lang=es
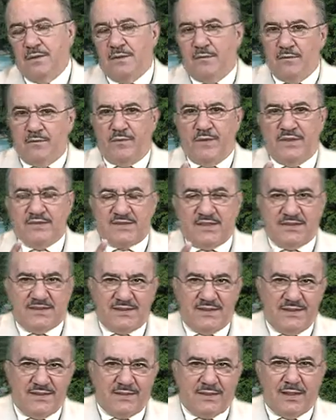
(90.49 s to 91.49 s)

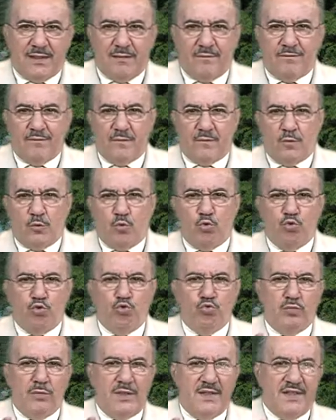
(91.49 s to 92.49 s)
necesita
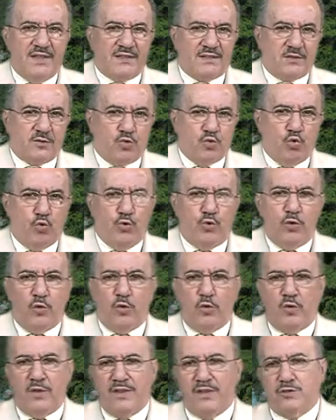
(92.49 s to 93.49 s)
un
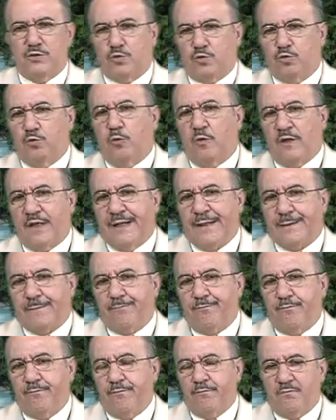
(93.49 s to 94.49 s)
estudio en su hogar,
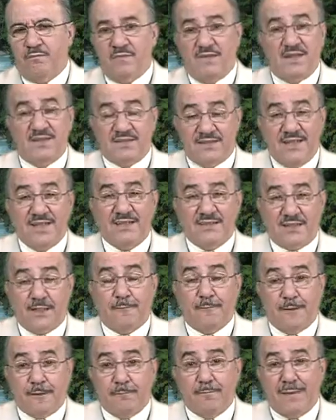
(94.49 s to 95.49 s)
desea
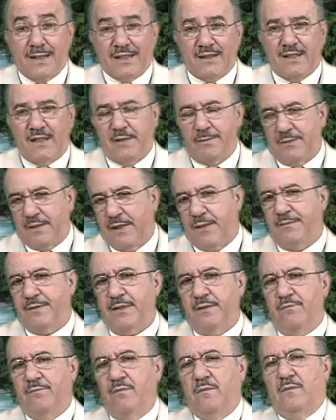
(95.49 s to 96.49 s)
saber más de la
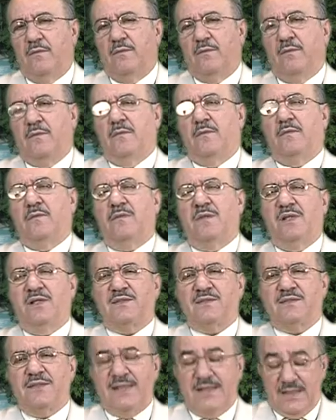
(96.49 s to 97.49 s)
palabra,
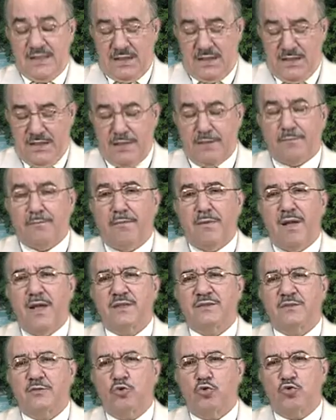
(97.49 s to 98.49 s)
desea tener
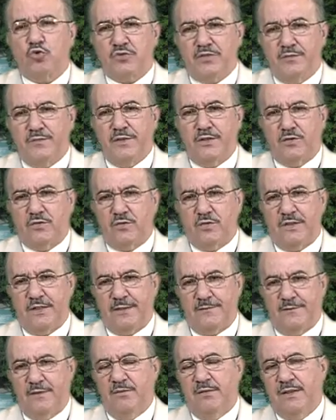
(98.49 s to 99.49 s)
más conocimiento de
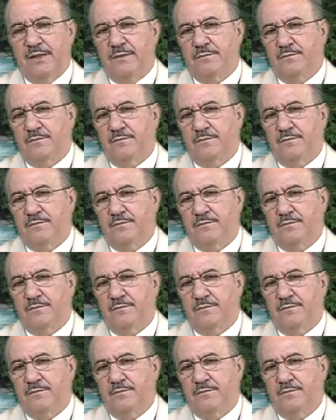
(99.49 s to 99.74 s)
la Biblia,